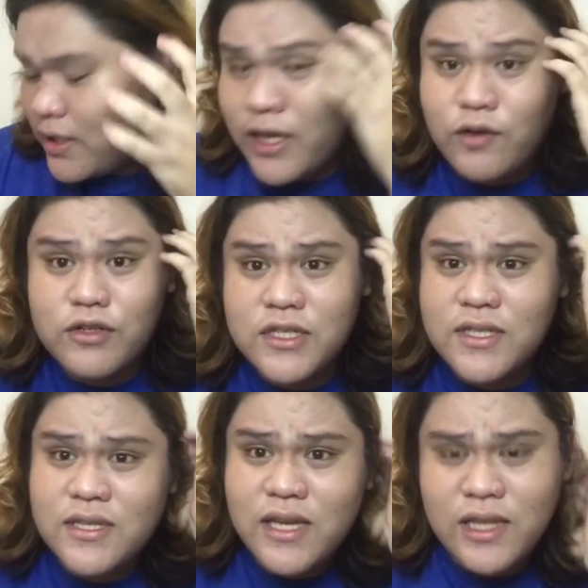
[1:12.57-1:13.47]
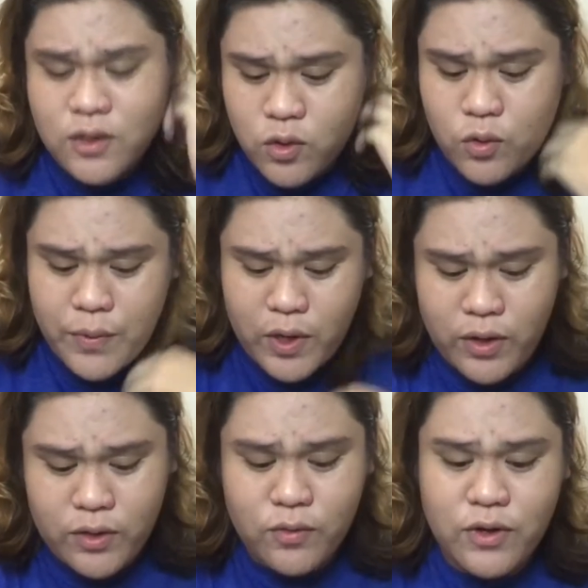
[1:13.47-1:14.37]
Nalagay ko na siya sa skin ko.
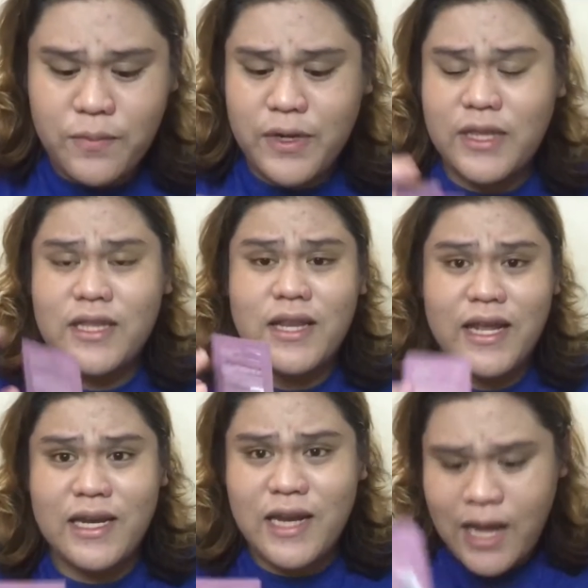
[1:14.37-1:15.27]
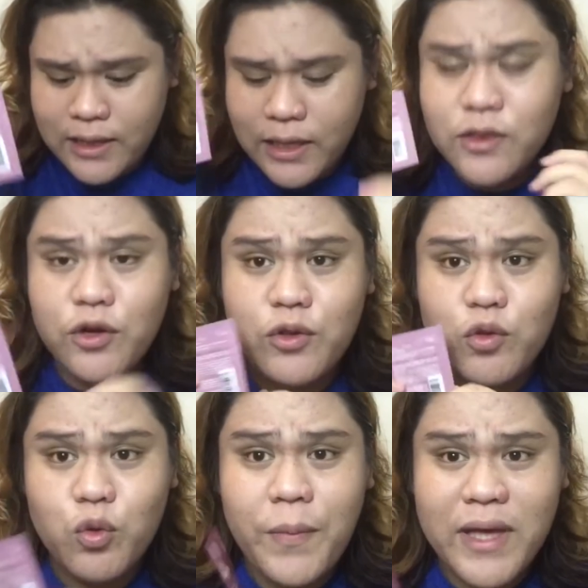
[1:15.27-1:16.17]
Pero ito naman, itatry na natin.
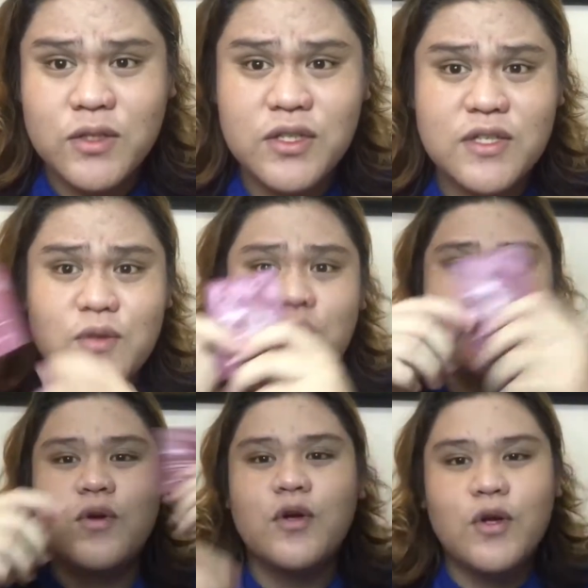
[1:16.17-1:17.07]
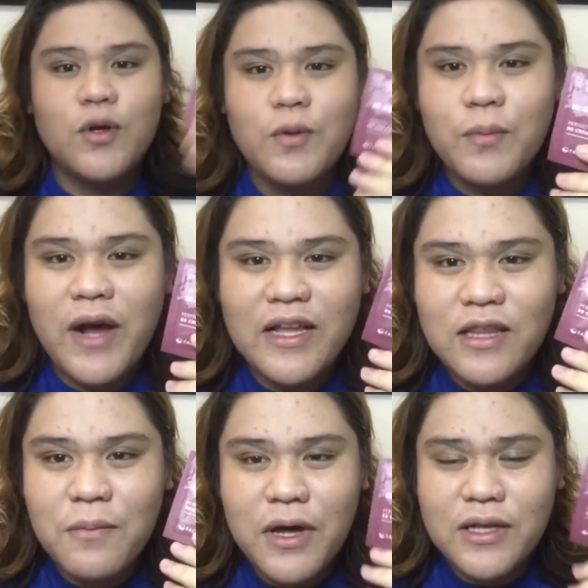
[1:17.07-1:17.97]
32 pesos siya. So,
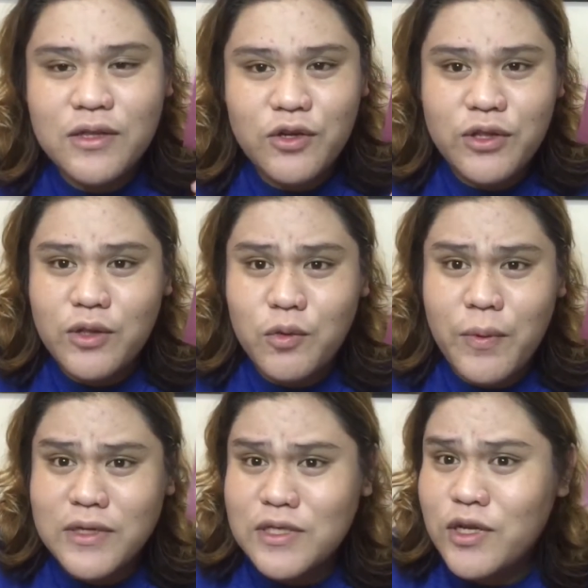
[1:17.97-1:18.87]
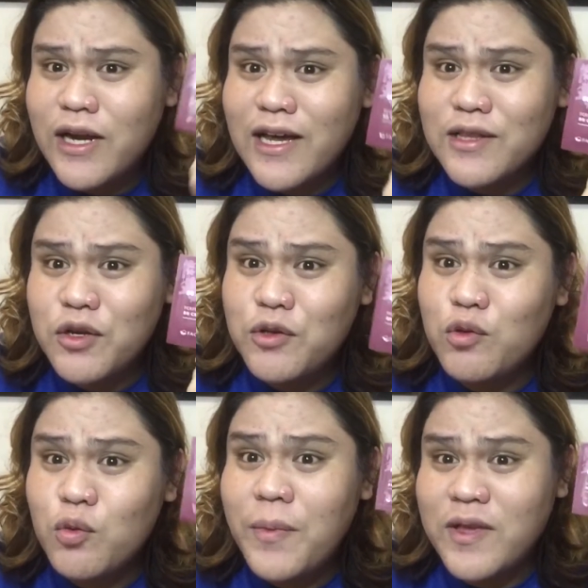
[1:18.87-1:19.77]
maganda ba ang 32 pesos? Talagang 32
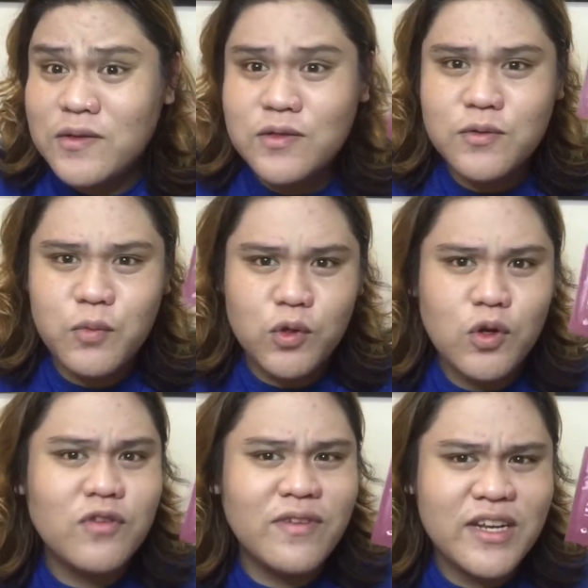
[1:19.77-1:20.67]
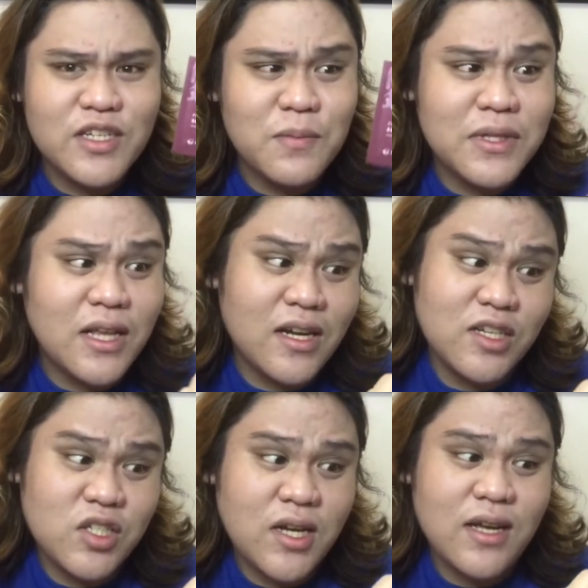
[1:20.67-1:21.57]
pesos full coverage ba
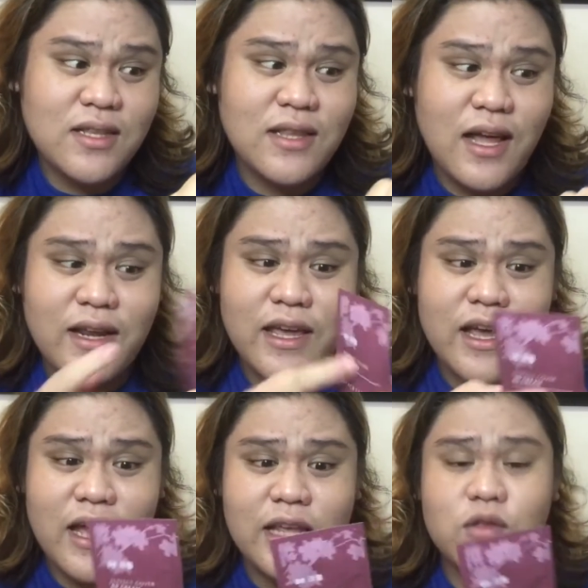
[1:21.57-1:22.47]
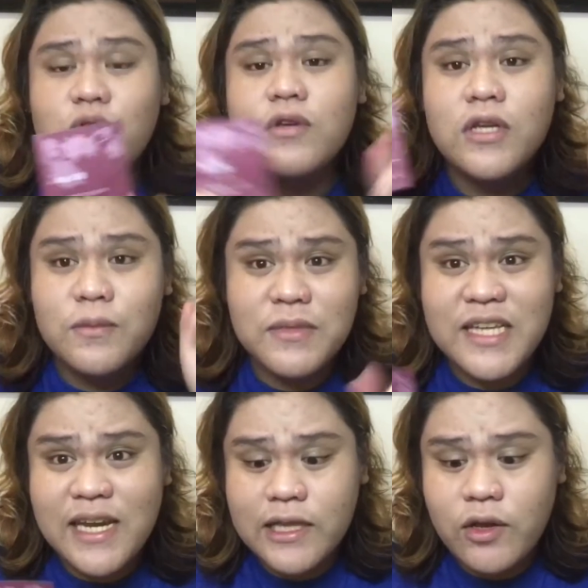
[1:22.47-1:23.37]
talaga siya? At nakalagay nga rito.
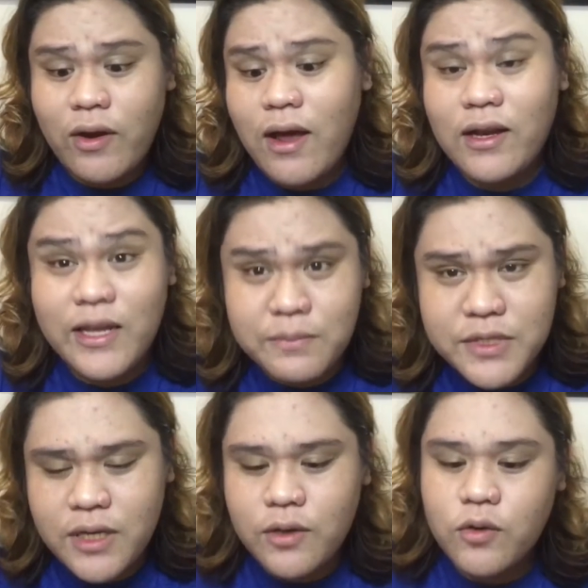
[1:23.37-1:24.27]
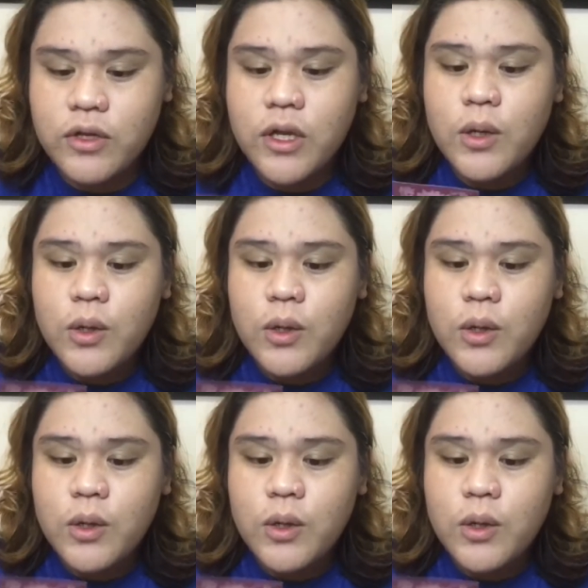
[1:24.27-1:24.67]
Masahin natin yung naka-claim sa likod.